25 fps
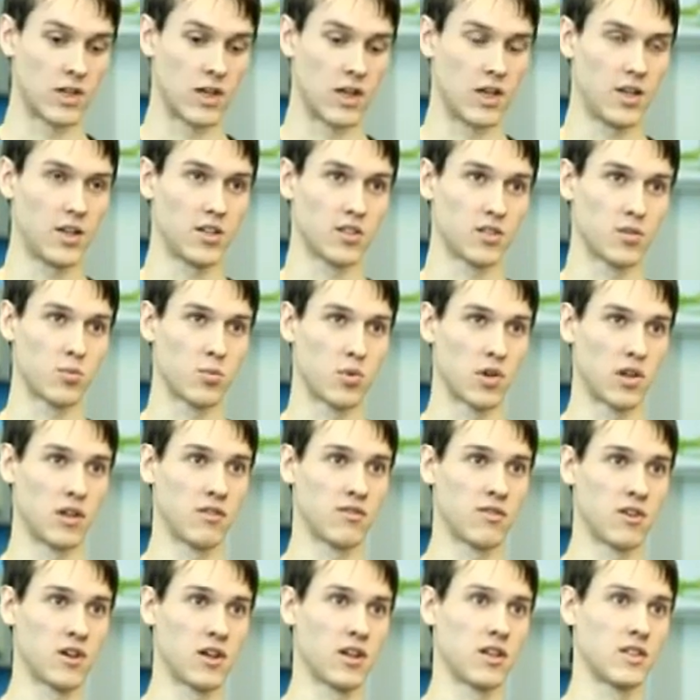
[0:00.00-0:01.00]
клиент
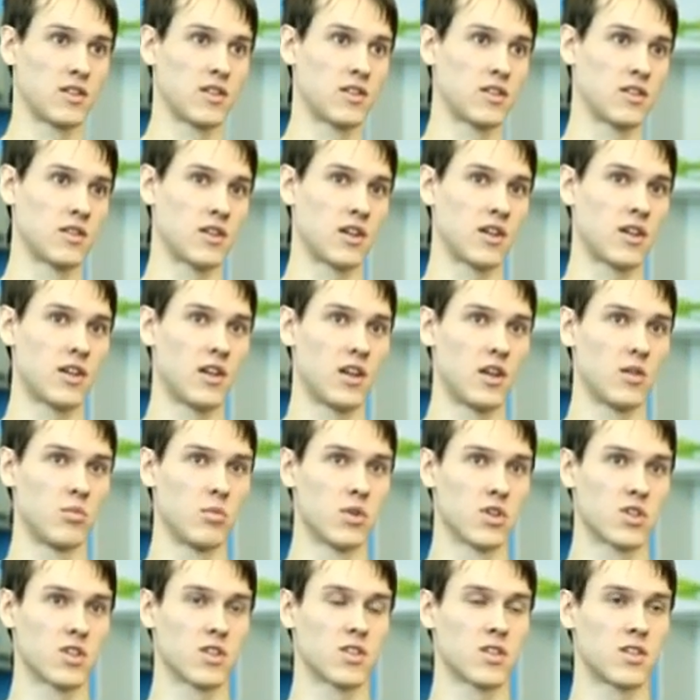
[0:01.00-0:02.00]
проливает
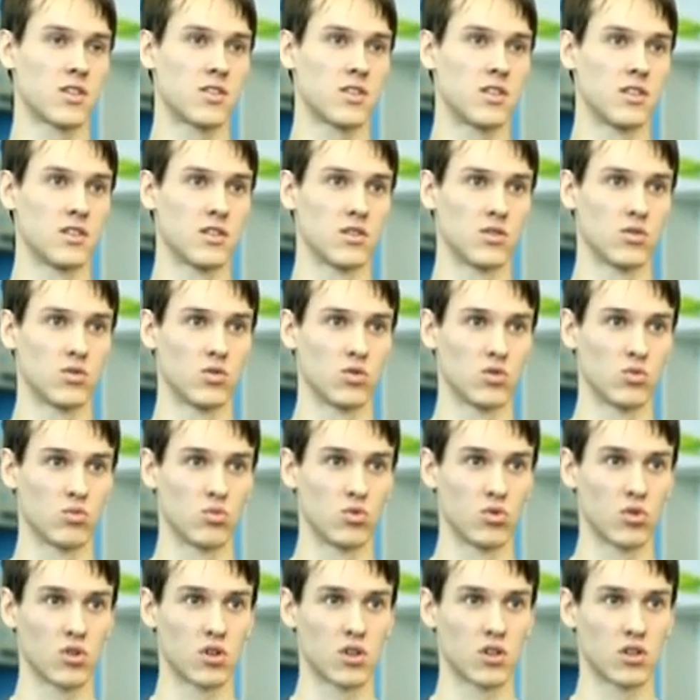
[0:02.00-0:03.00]
какие-либо жидкости на
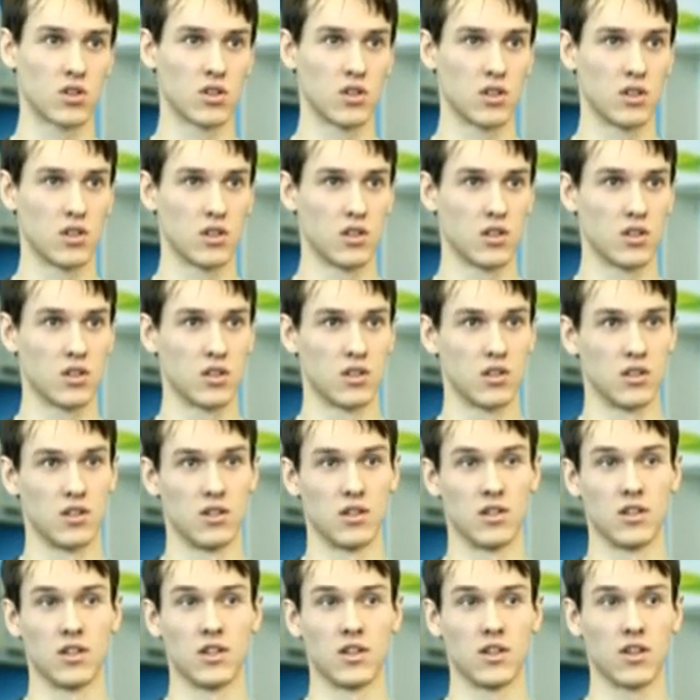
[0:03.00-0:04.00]
ноутбук,
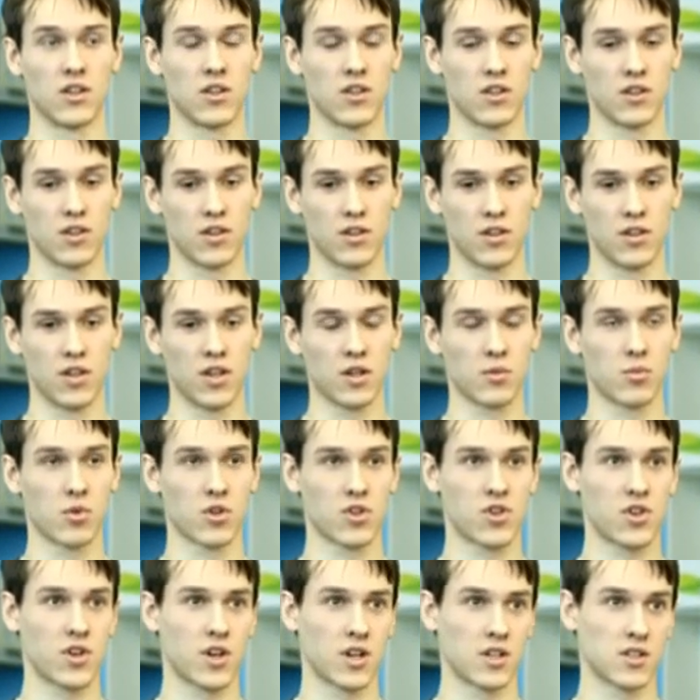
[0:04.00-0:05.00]
э, не
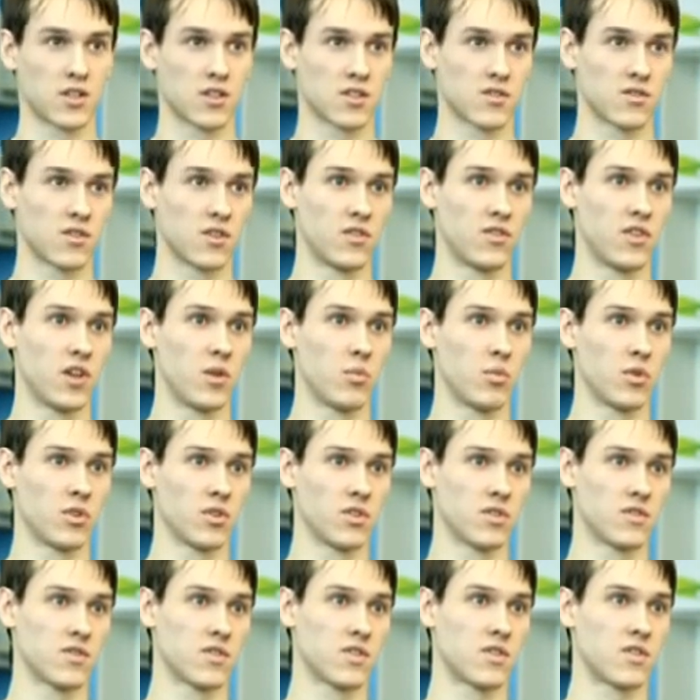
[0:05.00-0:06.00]
обращается
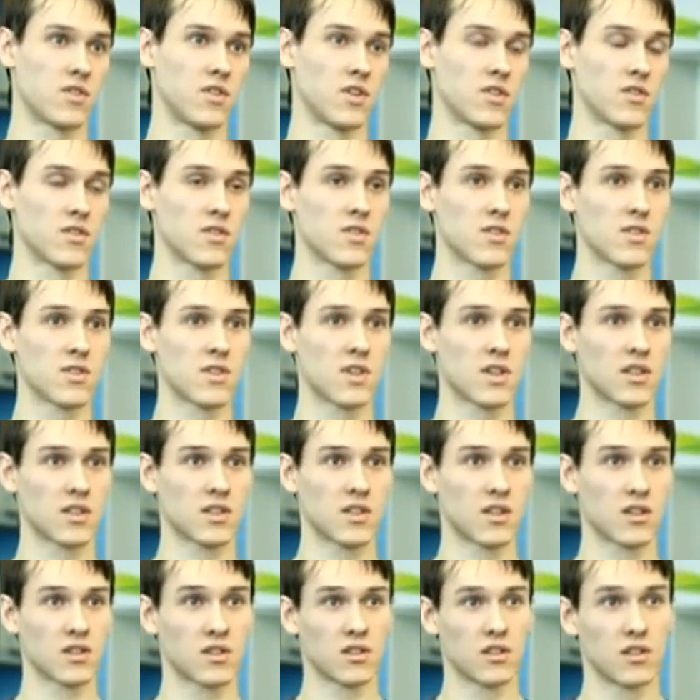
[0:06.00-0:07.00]
своевременно в сервисный
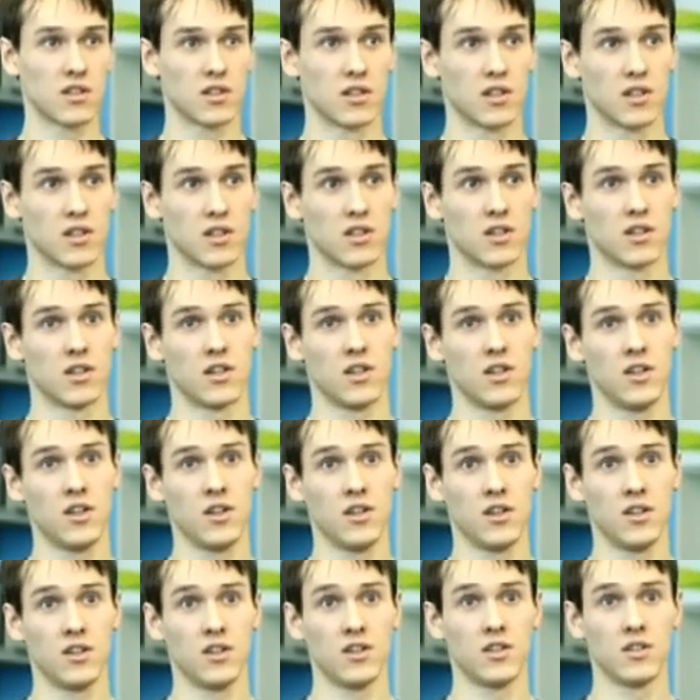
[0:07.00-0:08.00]
центр –
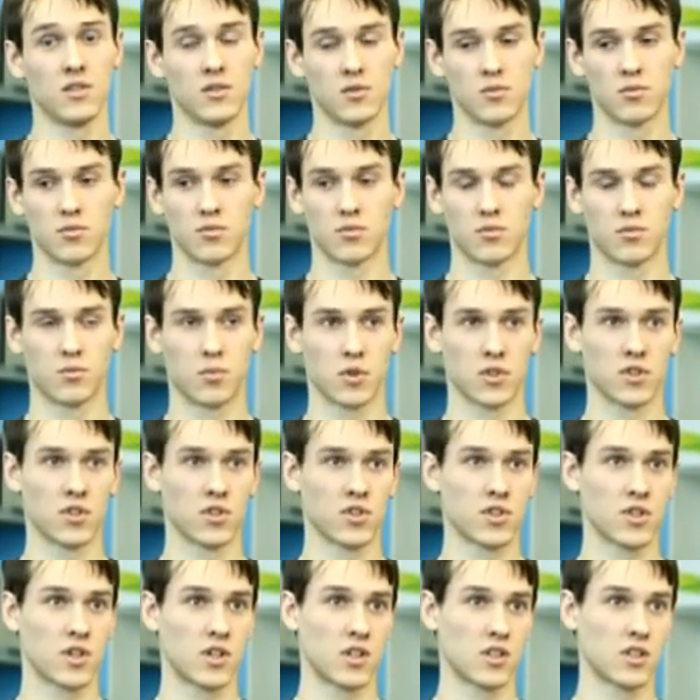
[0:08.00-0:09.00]
и
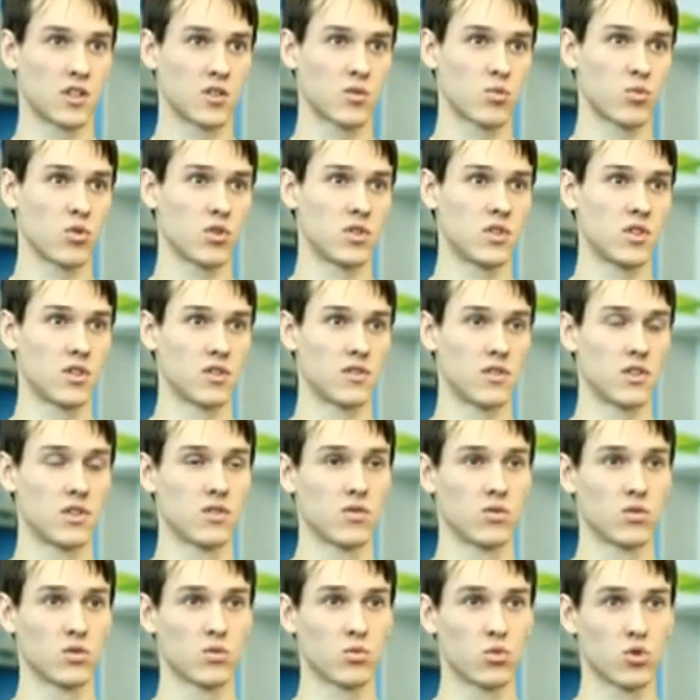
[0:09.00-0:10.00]
продолжает
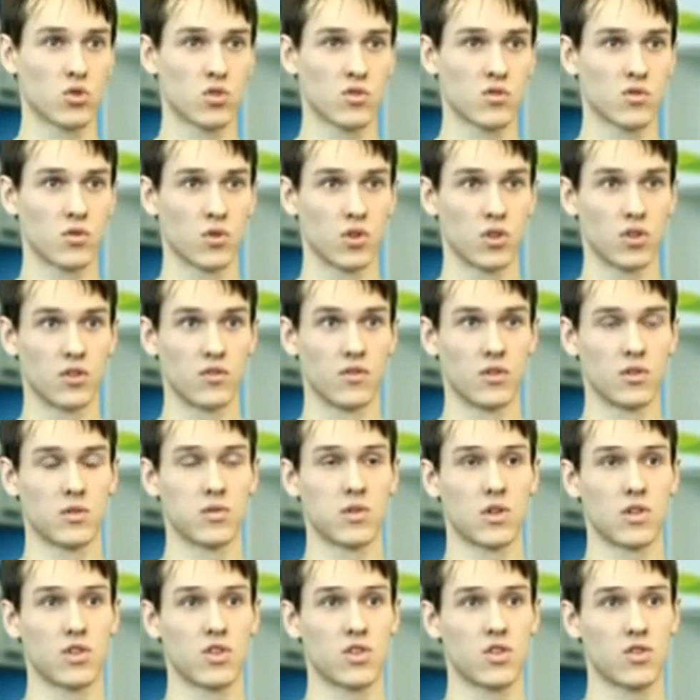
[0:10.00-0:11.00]
эксплуатировать ноутбук свой, в
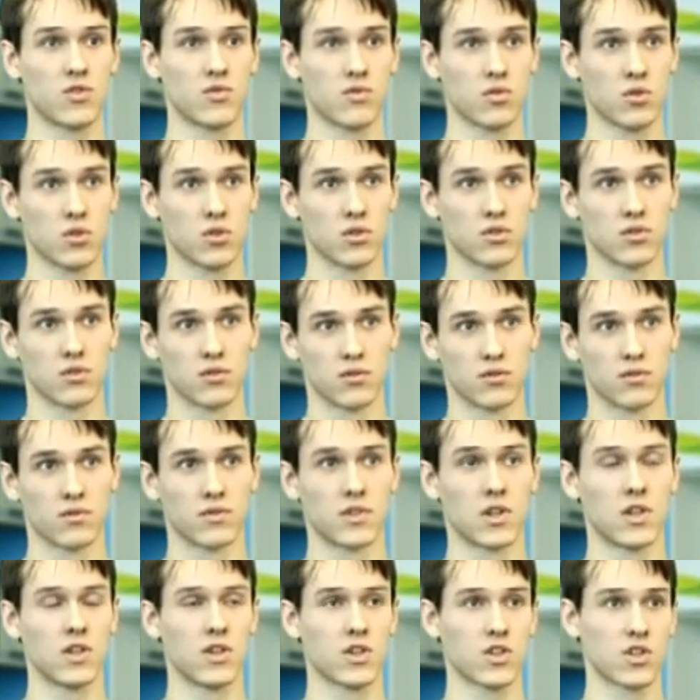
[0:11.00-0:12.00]
результате чего
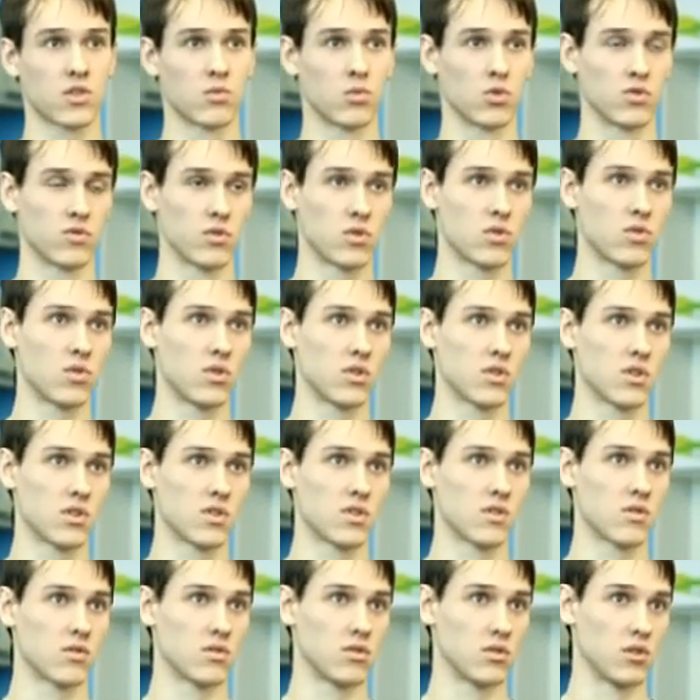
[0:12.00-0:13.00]
в дальнейшем он выходит
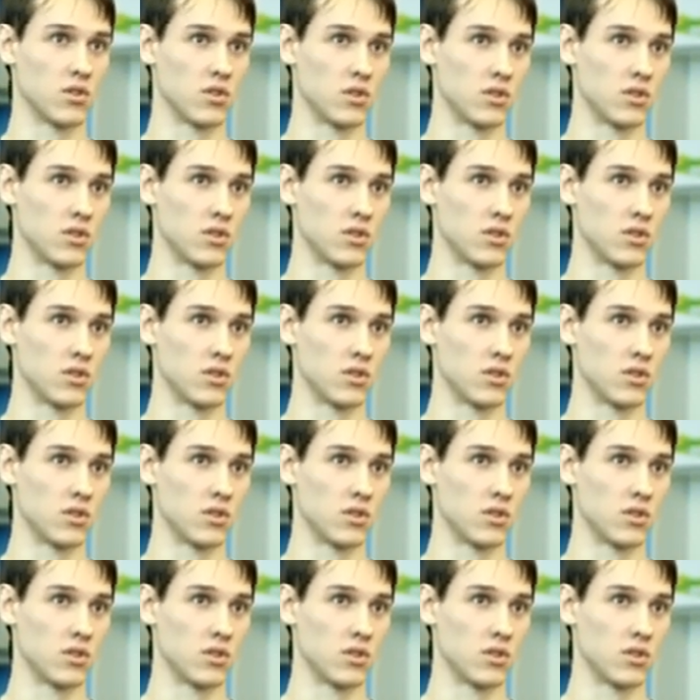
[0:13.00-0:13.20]
из строя.